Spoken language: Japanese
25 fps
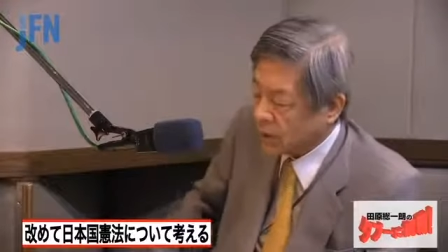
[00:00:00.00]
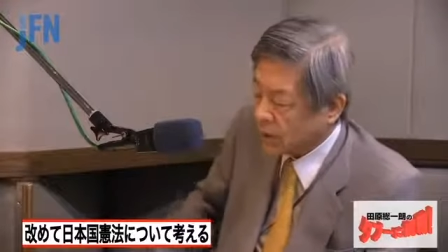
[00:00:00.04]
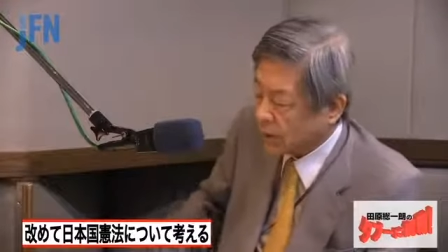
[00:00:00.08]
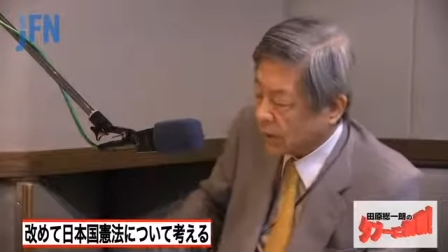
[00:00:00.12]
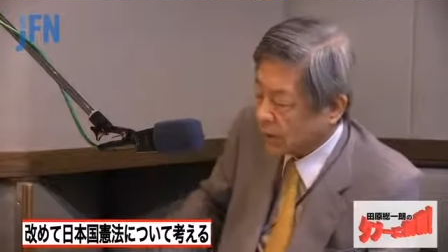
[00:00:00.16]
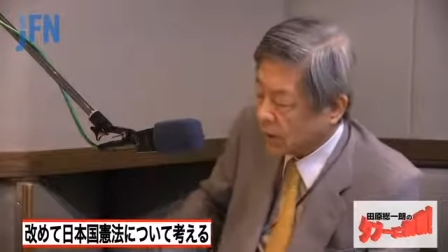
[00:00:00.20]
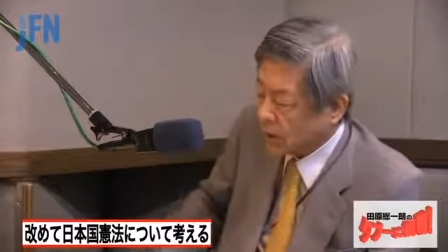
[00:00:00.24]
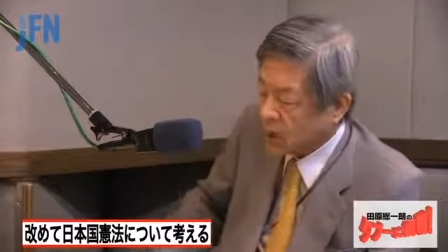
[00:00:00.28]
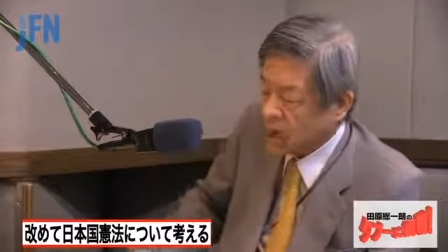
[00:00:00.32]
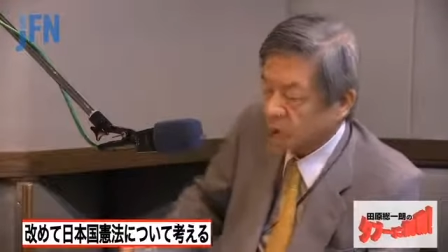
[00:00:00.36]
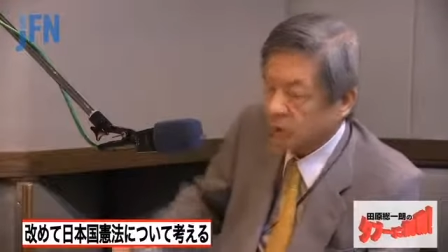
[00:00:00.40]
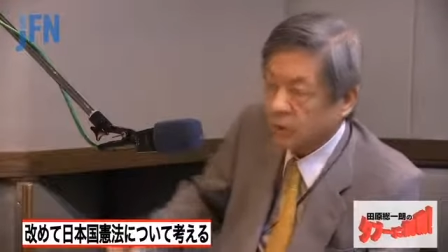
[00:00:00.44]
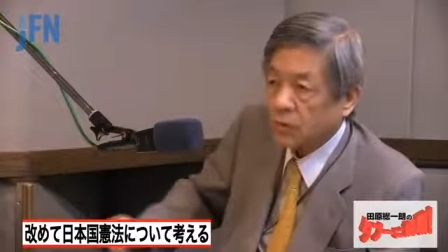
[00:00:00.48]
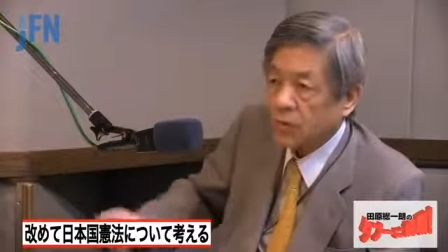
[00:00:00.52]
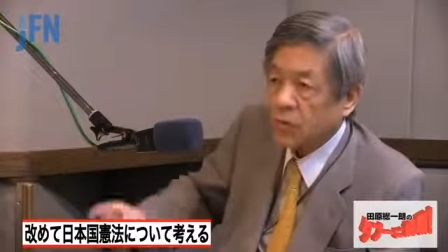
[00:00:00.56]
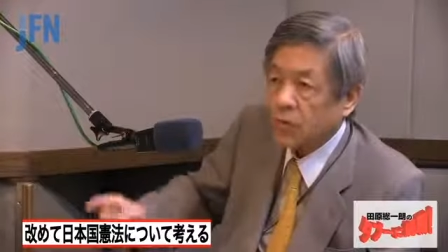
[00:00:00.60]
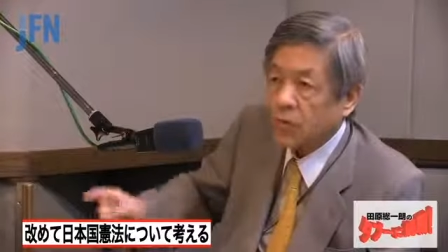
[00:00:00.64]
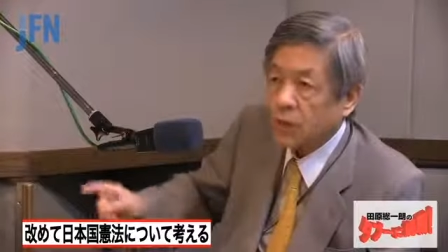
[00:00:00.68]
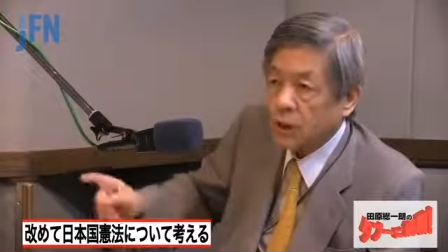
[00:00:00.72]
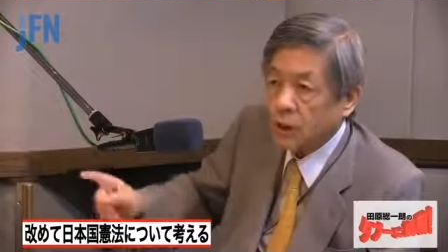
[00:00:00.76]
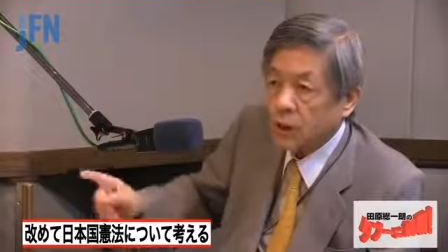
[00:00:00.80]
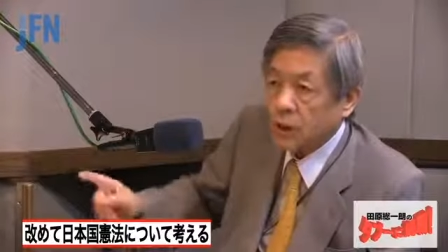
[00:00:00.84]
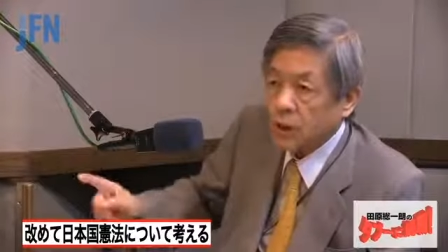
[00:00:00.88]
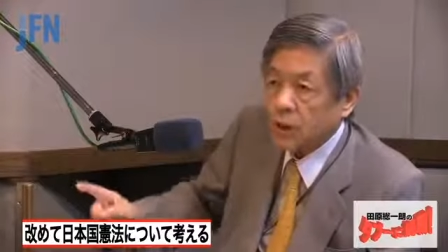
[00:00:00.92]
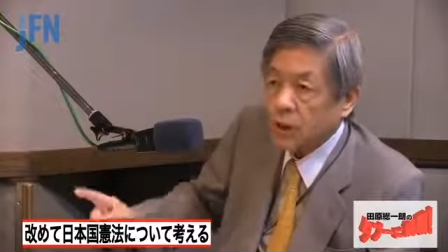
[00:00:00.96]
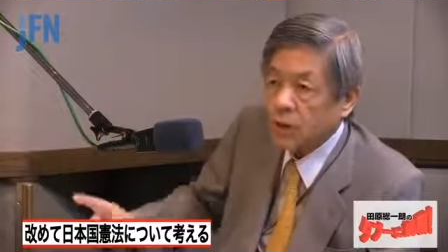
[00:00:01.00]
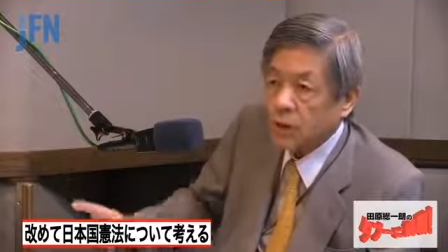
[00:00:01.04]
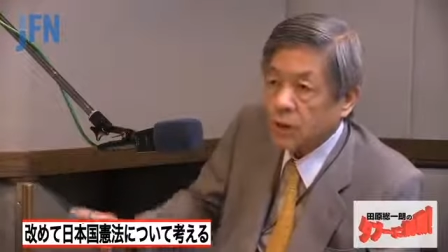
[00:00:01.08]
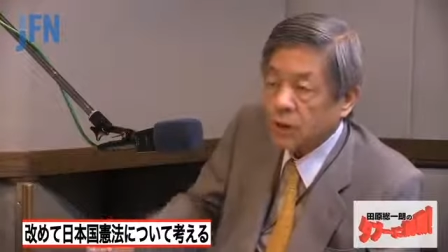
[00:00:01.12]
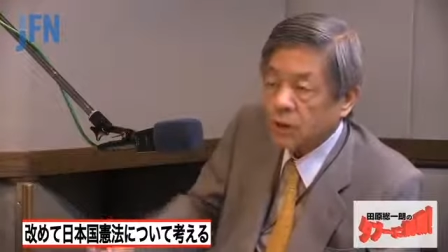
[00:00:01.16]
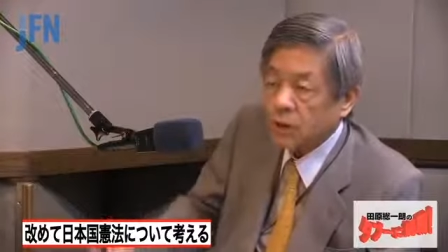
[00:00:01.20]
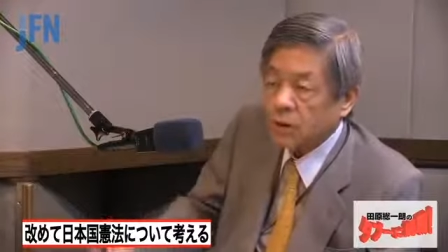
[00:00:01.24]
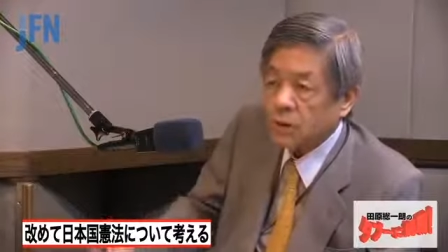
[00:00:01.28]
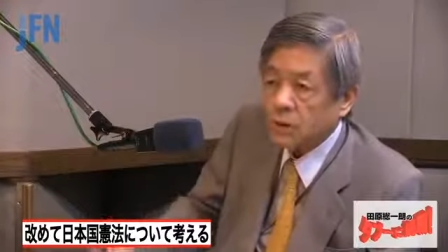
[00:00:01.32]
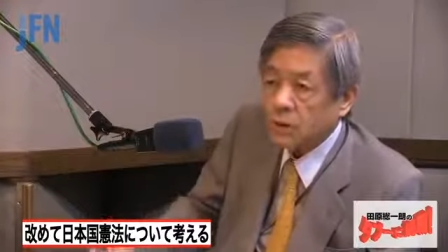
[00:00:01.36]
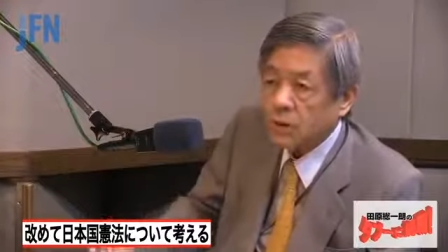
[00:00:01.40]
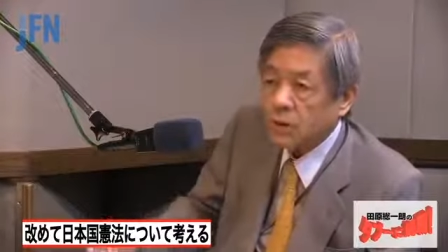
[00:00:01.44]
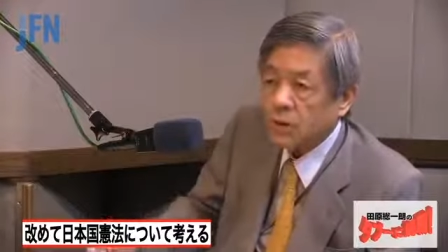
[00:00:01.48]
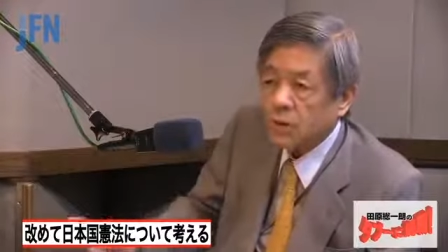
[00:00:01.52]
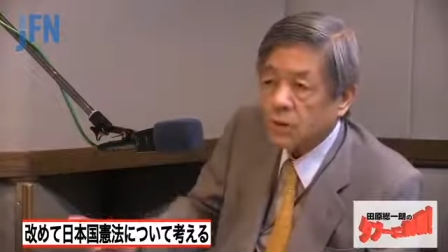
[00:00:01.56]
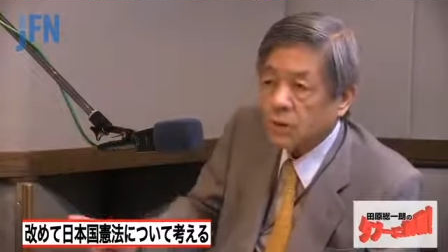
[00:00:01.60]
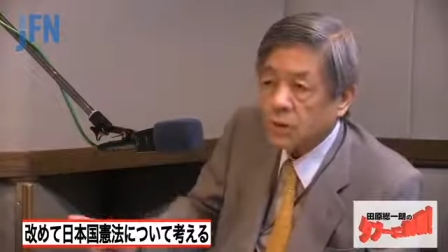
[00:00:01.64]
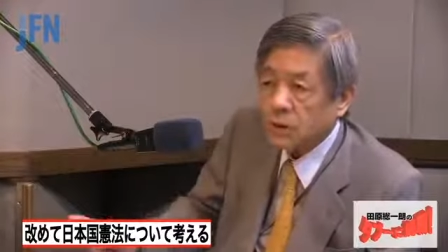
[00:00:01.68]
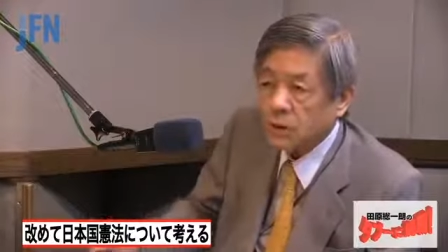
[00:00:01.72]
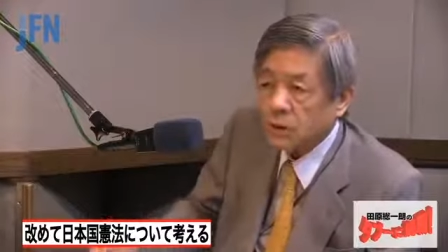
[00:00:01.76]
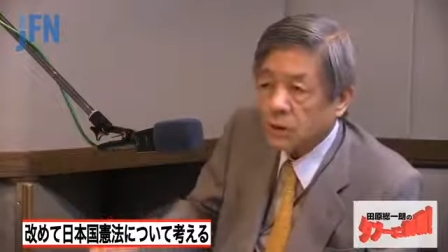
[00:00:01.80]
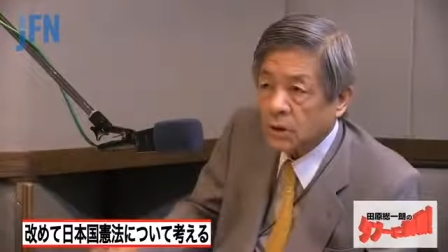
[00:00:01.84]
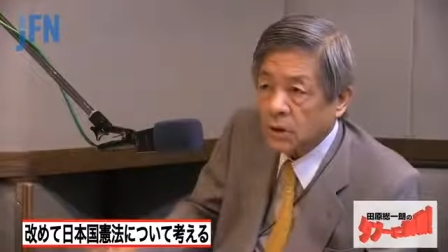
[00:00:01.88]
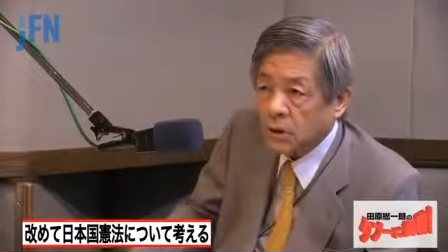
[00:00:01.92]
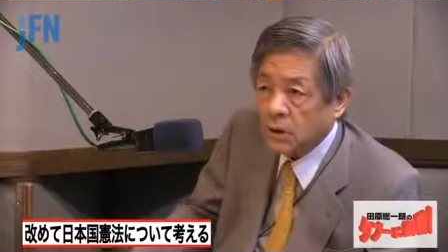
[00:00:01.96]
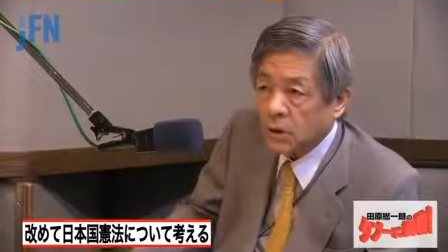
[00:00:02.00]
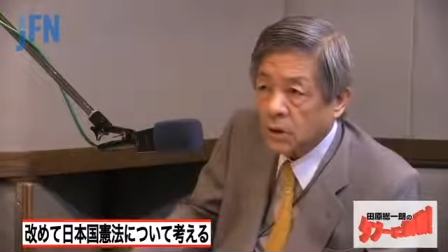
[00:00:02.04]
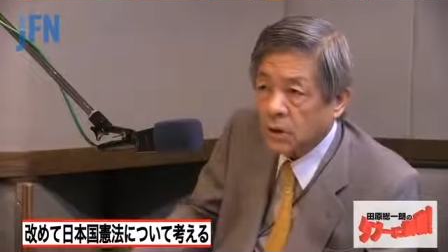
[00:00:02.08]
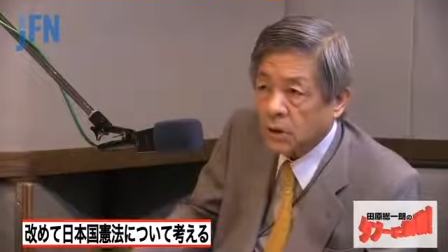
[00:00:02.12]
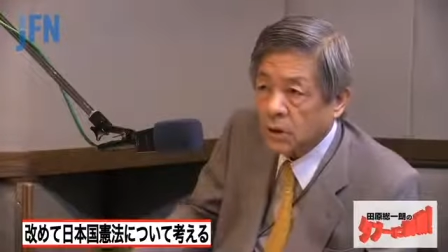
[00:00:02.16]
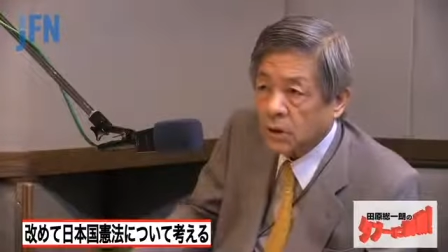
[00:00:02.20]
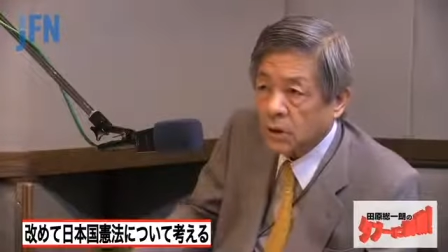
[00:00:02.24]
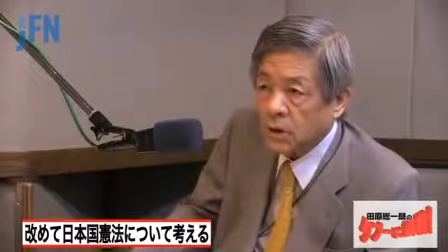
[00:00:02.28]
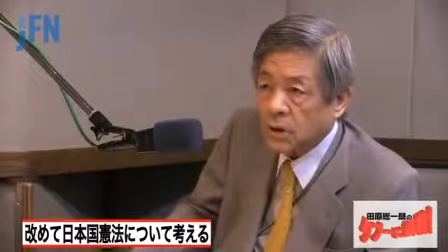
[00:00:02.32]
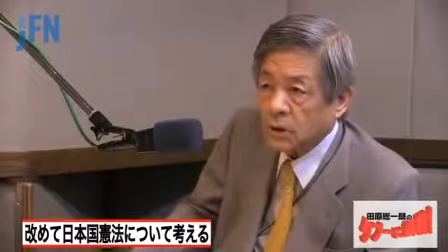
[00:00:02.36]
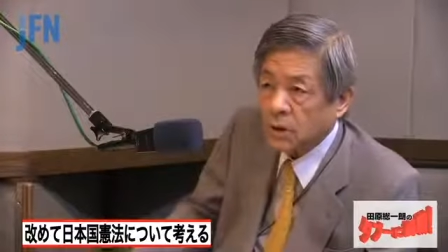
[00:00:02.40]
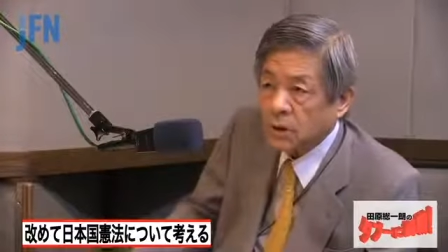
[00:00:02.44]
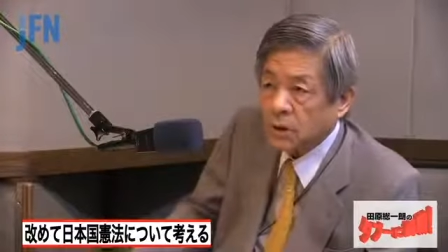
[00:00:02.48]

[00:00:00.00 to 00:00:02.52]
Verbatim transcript: でそのね先生が